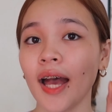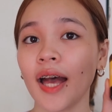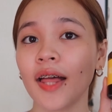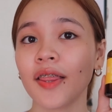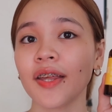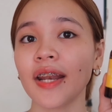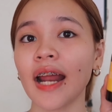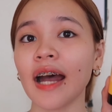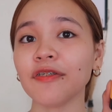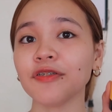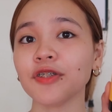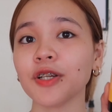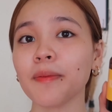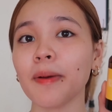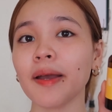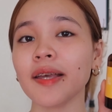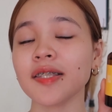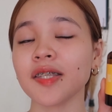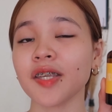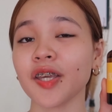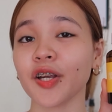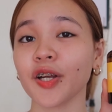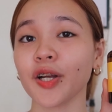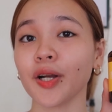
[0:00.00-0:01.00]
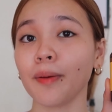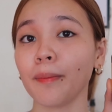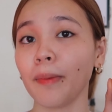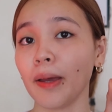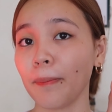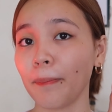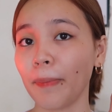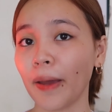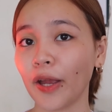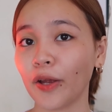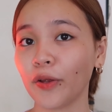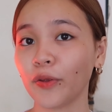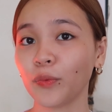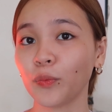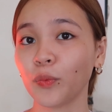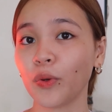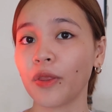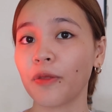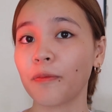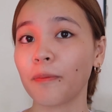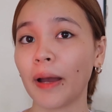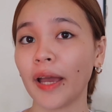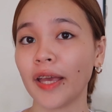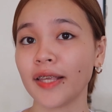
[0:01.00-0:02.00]
And then, after my serum, I pair it
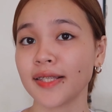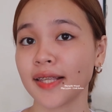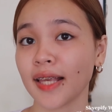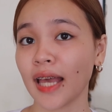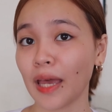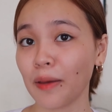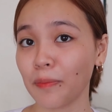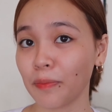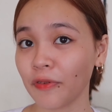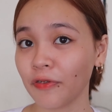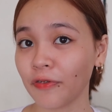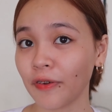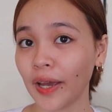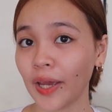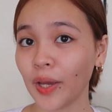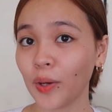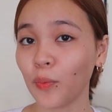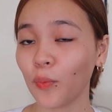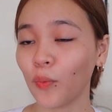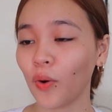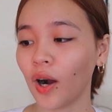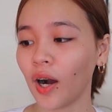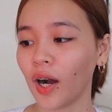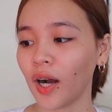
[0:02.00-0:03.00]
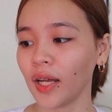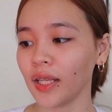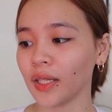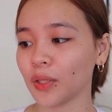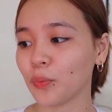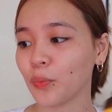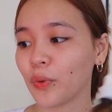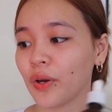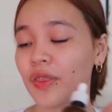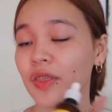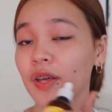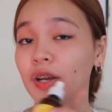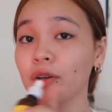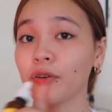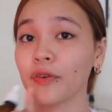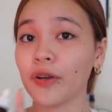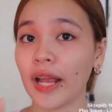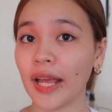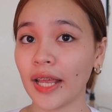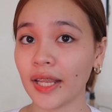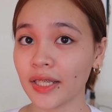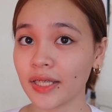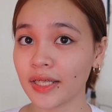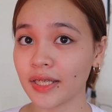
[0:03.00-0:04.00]
with my Skypify wand with a
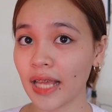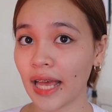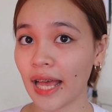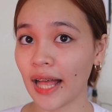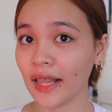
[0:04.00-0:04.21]
red